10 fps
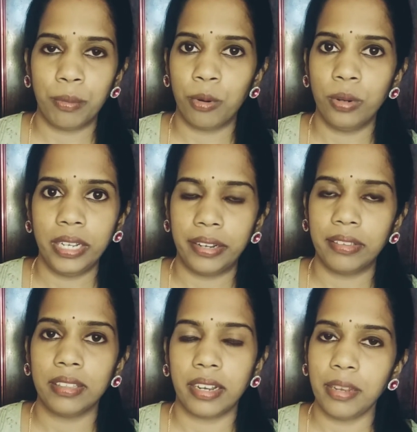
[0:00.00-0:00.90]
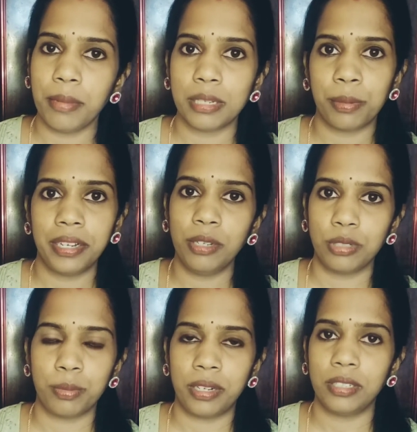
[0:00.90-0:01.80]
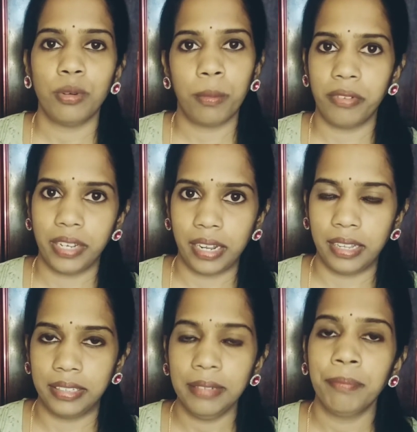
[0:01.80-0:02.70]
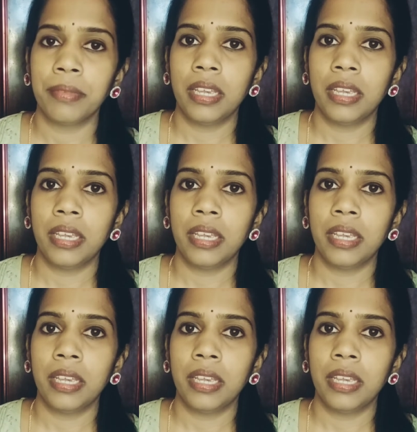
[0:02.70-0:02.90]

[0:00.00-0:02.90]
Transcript: ஒரு பவுலில் எடுத்து தண்ணி மிக்ஸ் பண்ணி யூஸ் பண்ணுறது ரொம்பவே நல்லது